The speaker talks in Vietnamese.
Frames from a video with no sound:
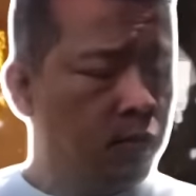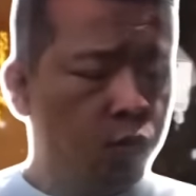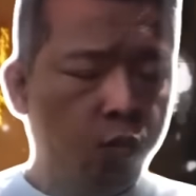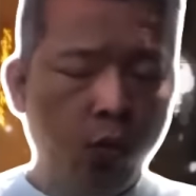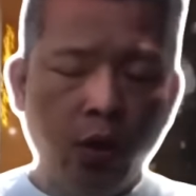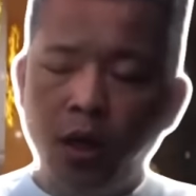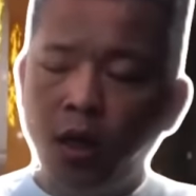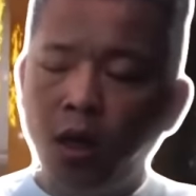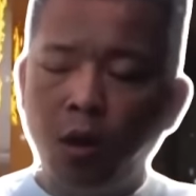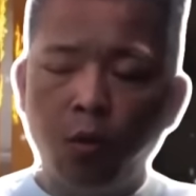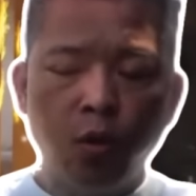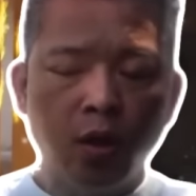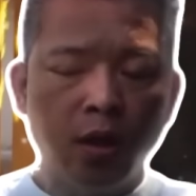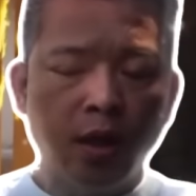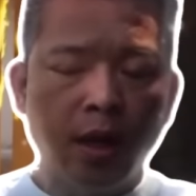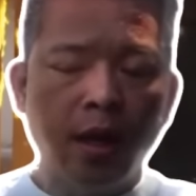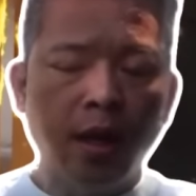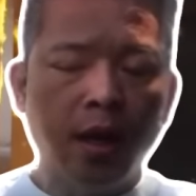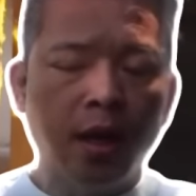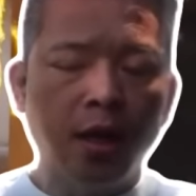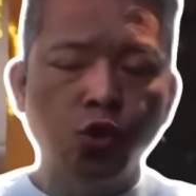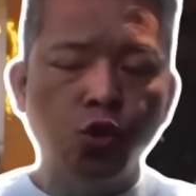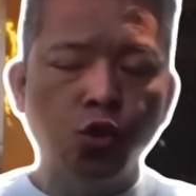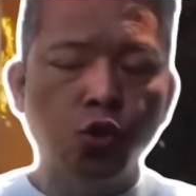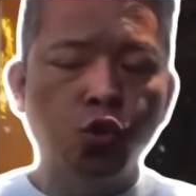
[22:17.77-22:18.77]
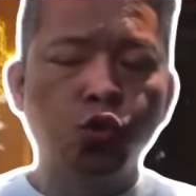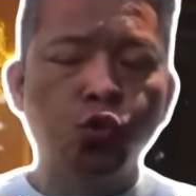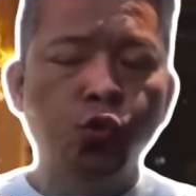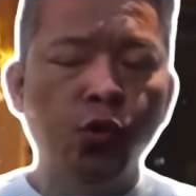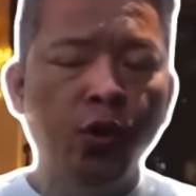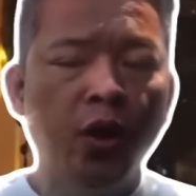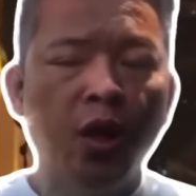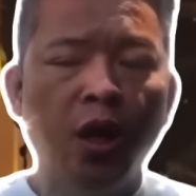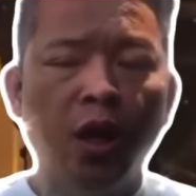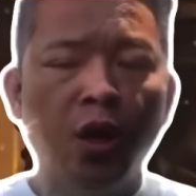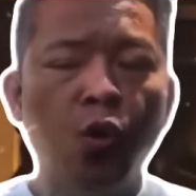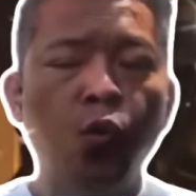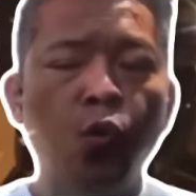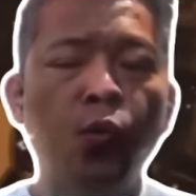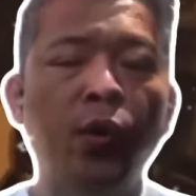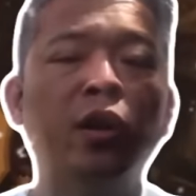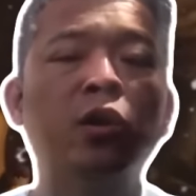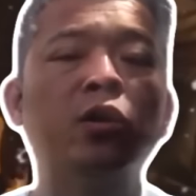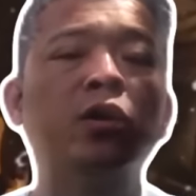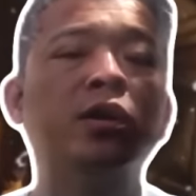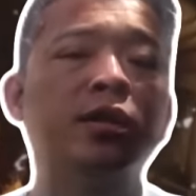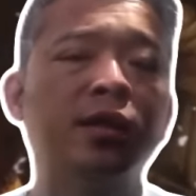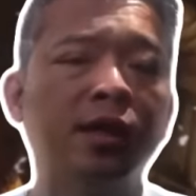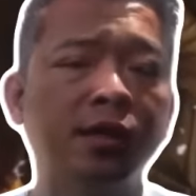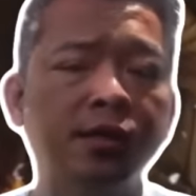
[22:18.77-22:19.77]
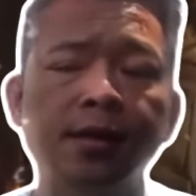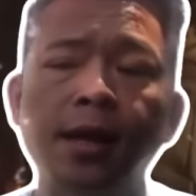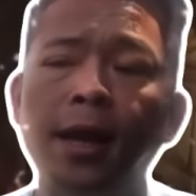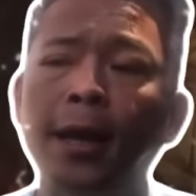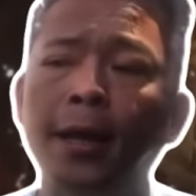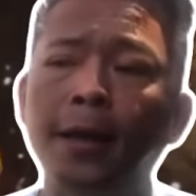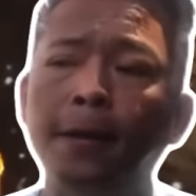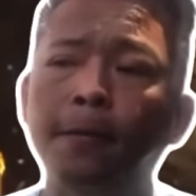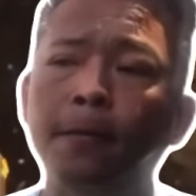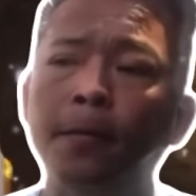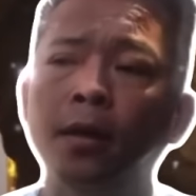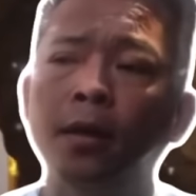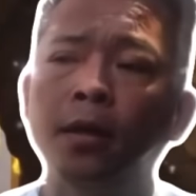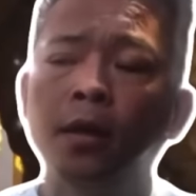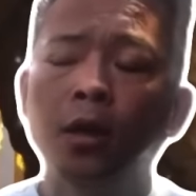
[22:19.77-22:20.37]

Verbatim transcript: nguyên không có thể là cái sự suy luận của nguyên nó có thể sai